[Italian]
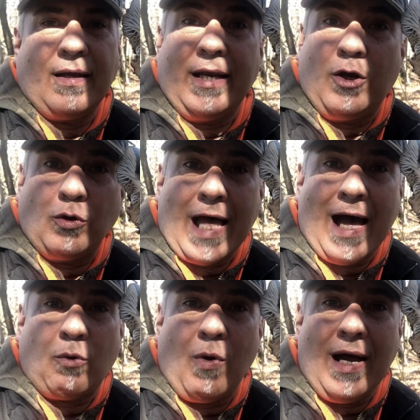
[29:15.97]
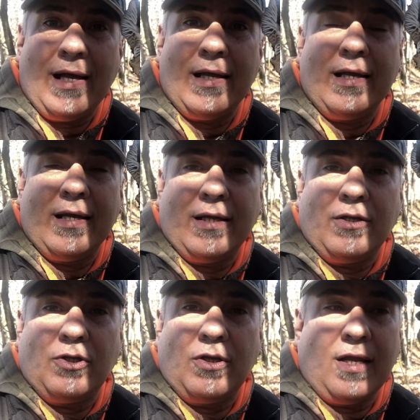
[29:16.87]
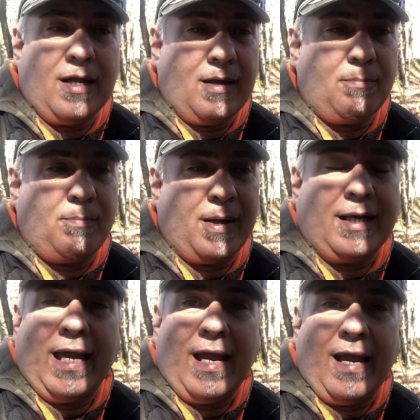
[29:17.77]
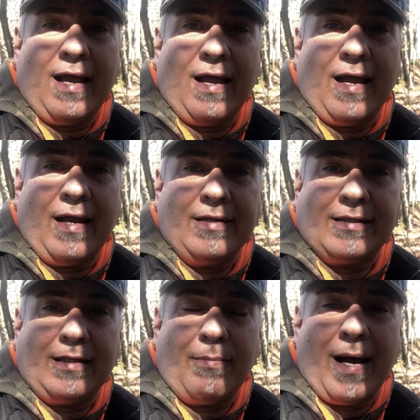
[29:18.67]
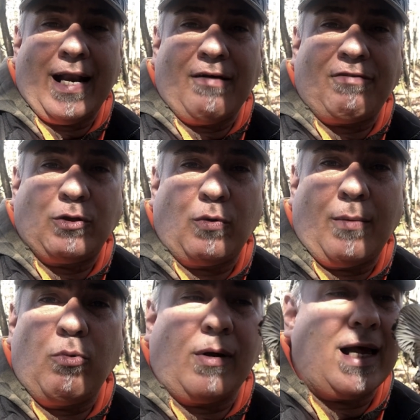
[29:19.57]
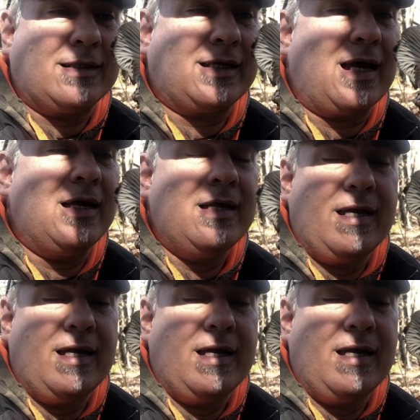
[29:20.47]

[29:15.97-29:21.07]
Ricco d'acqua perché eh, in settimana ha fatto una burrasca